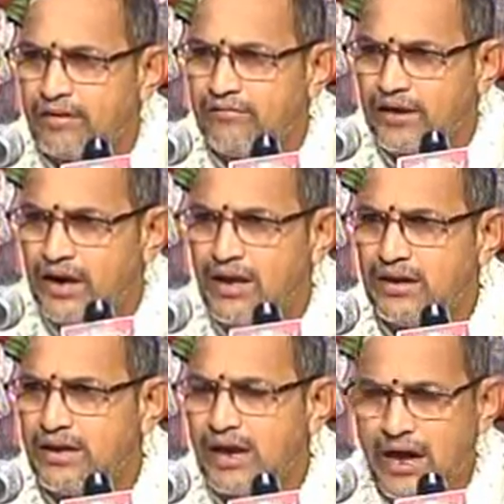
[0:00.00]

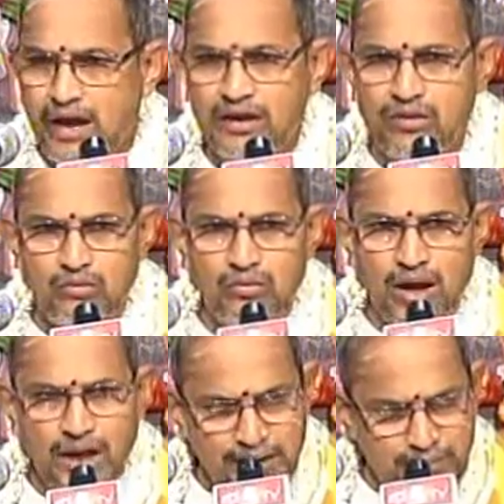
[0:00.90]
వినడానికి కారణం
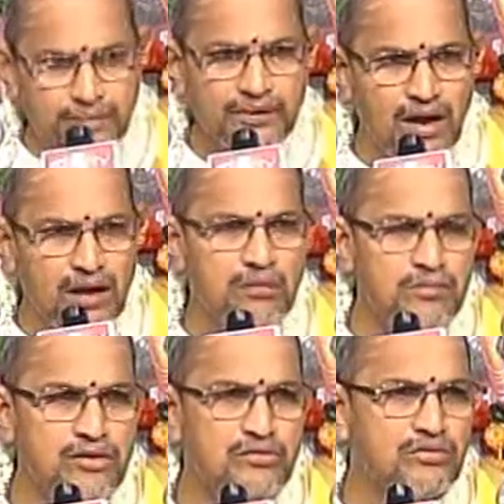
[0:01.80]
అది
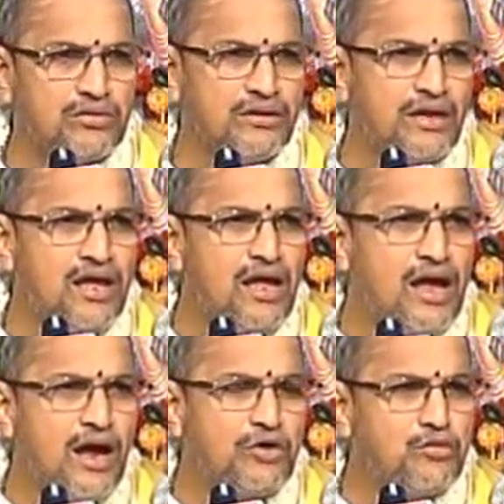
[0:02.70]
ప్రధానమై ఉంటుంది
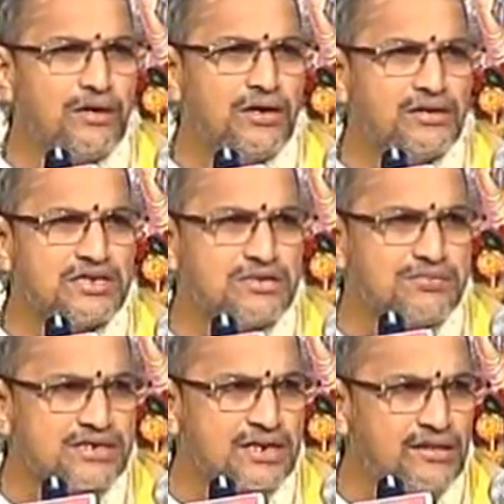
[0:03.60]
అటువంటి
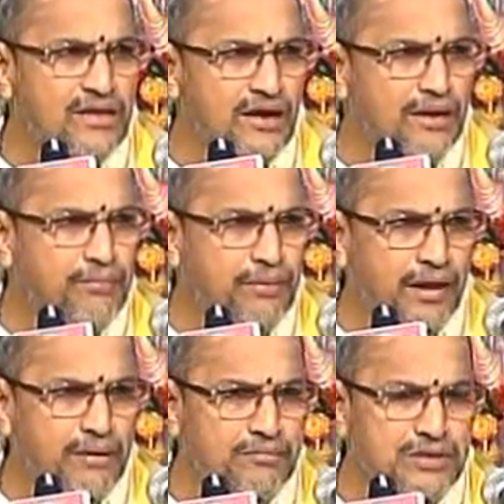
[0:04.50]
దశమస్కంధాన్ని
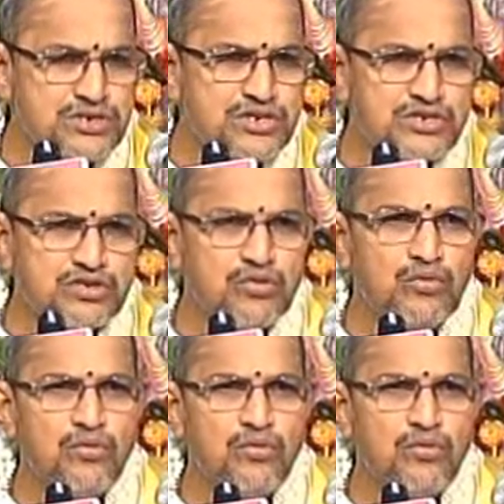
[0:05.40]
ప్రారంభం చేస్తూ